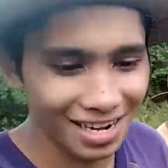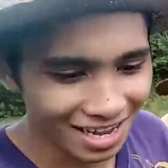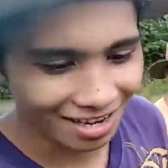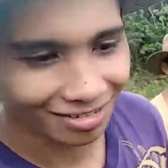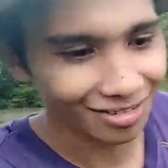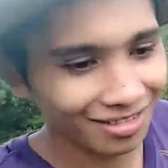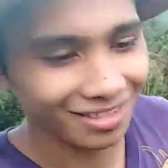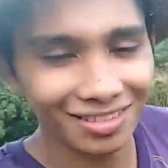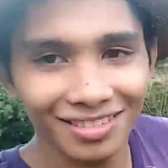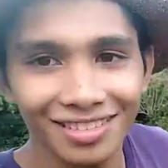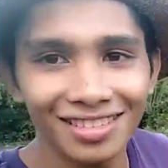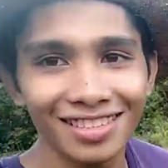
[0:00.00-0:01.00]
na ako.
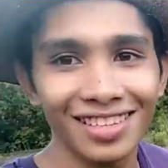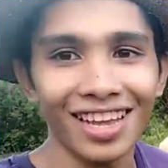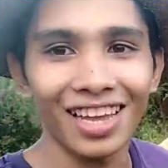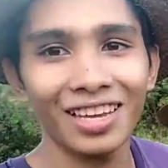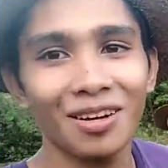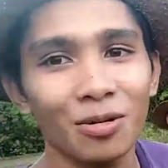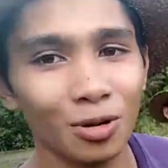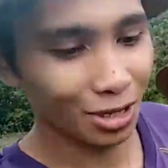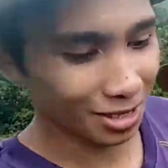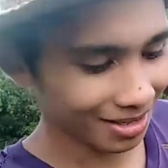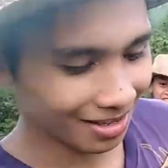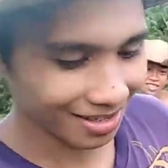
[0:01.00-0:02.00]
Ikaw, Koy?
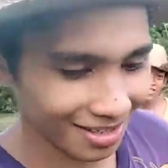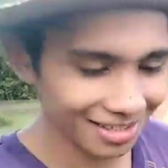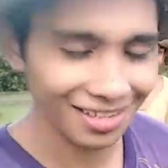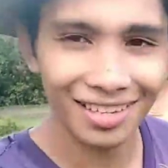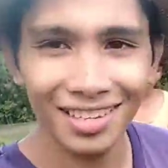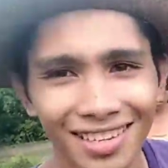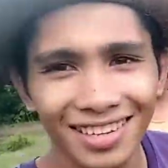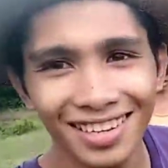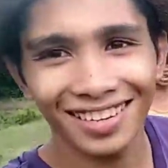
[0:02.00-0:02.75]
Wala pa.